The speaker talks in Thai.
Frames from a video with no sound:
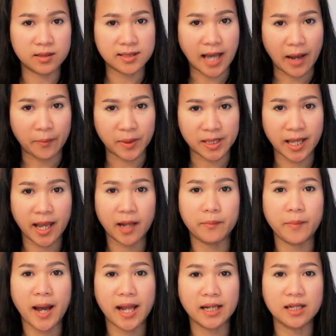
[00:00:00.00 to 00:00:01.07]
จากประเทศ
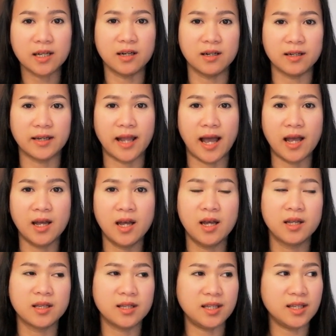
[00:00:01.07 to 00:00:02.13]
บ้านเกิดนะ
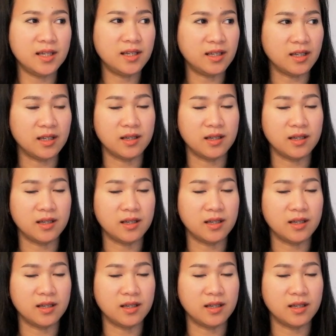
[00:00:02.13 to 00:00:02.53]
ที่